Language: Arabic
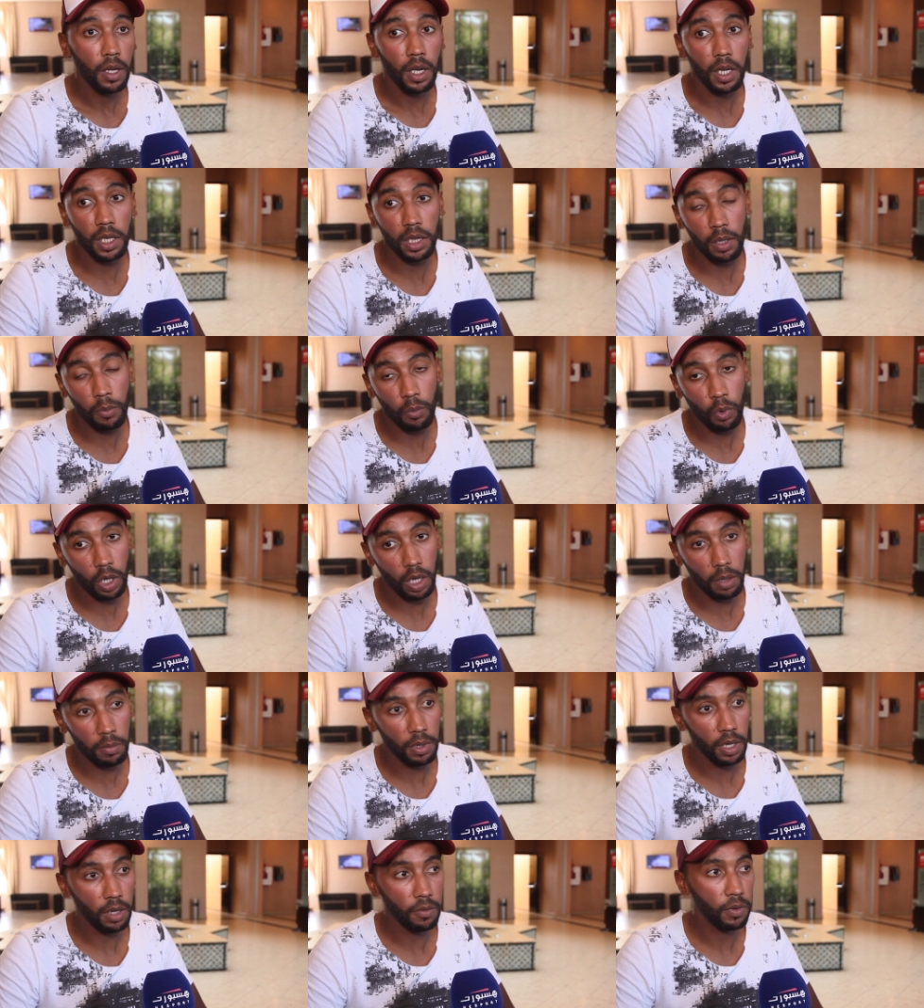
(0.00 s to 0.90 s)
عندنا
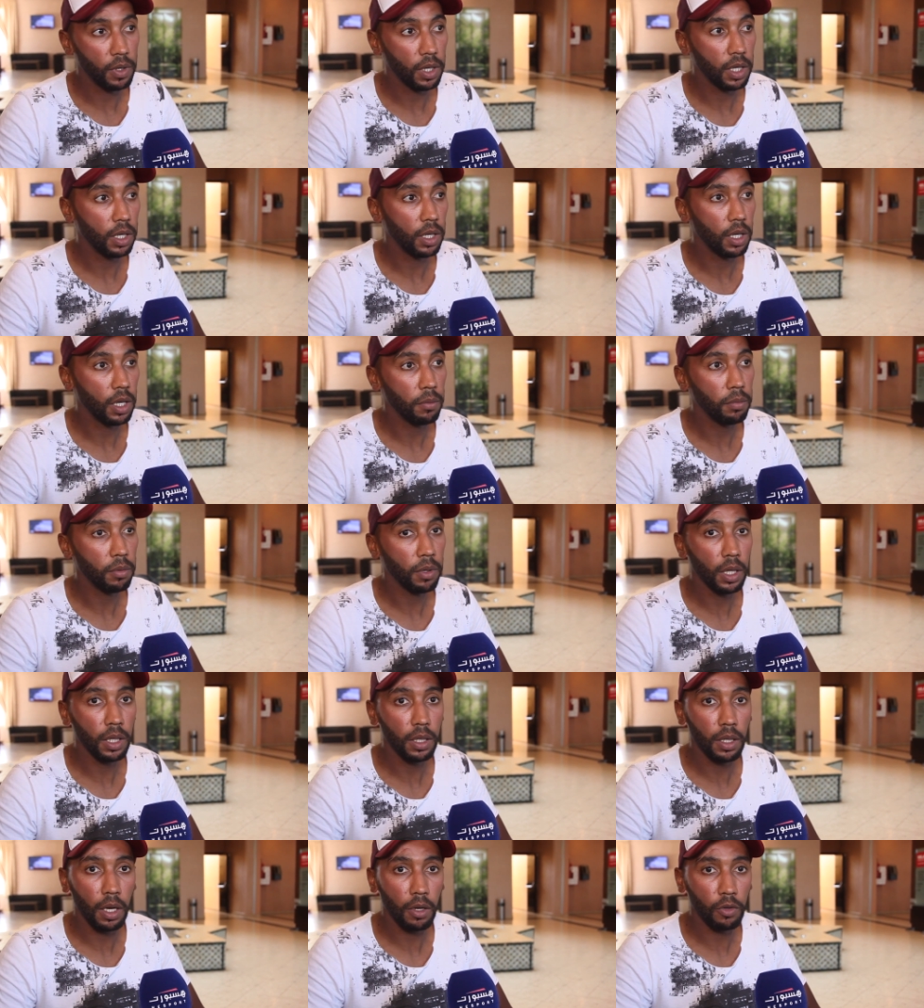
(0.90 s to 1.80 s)
مقابله في الاياب
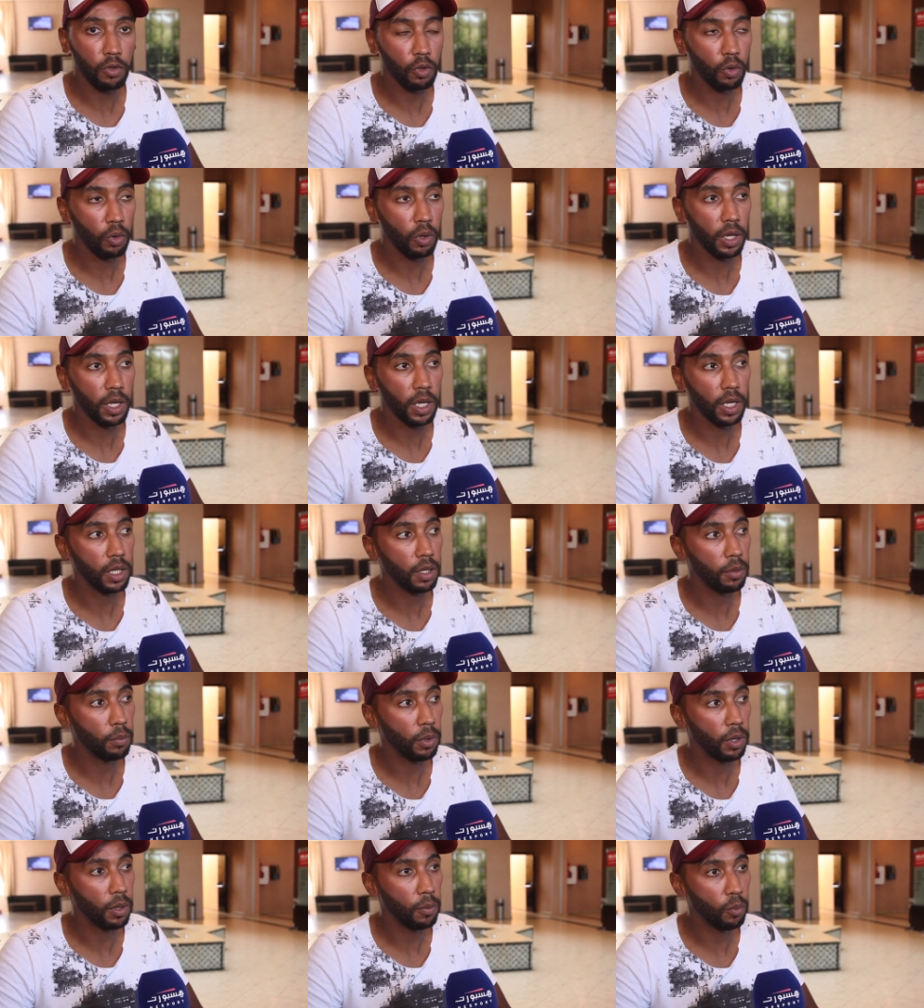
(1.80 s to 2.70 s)
غنناقشوها
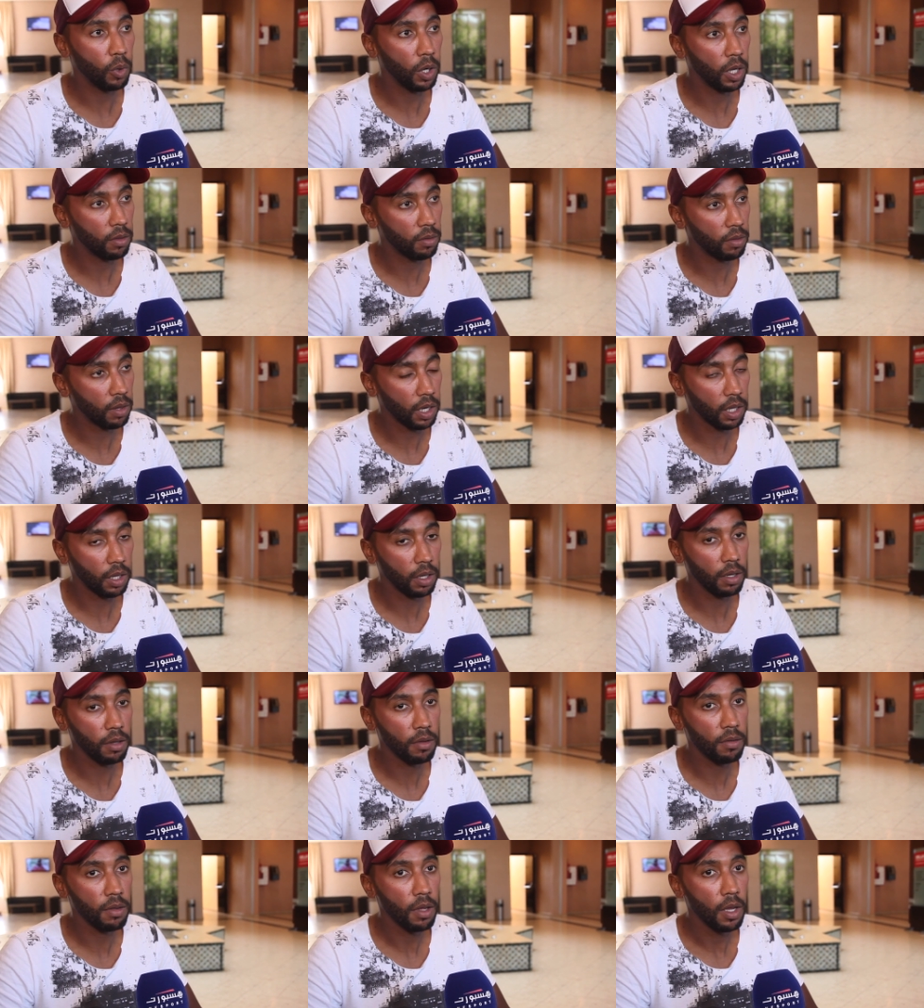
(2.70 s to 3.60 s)
يعني بواحد
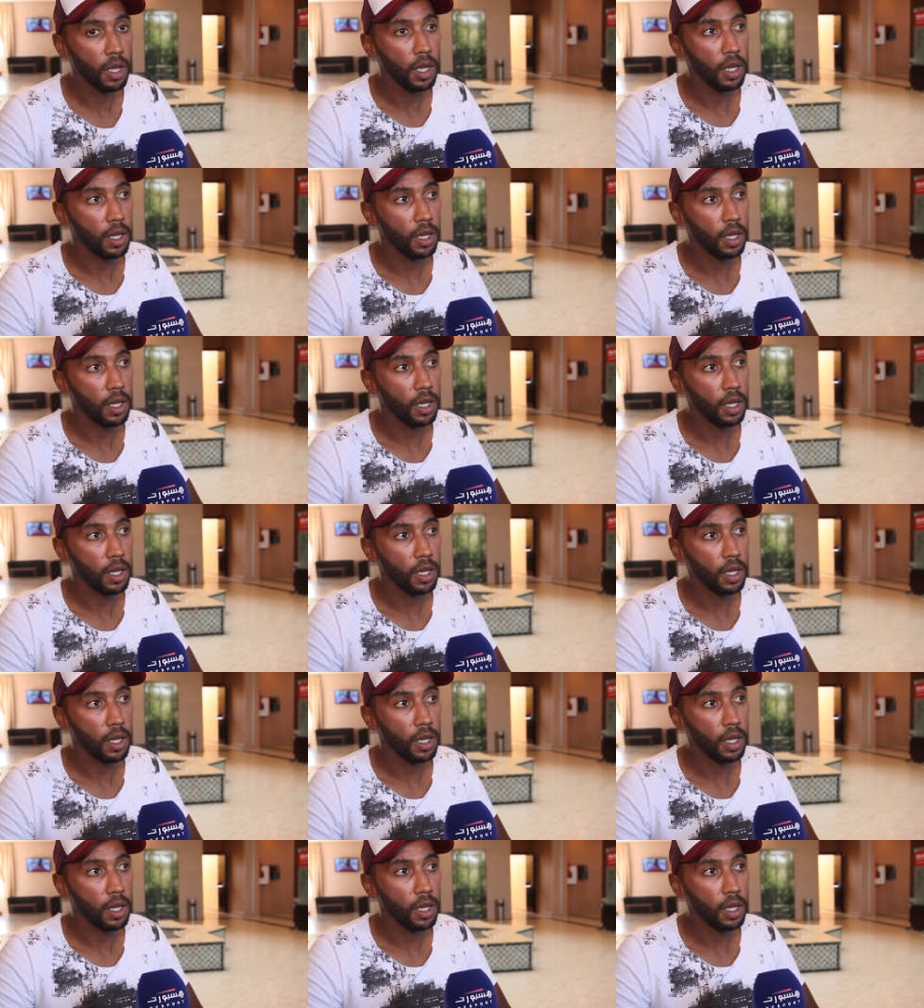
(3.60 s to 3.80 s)
التركيز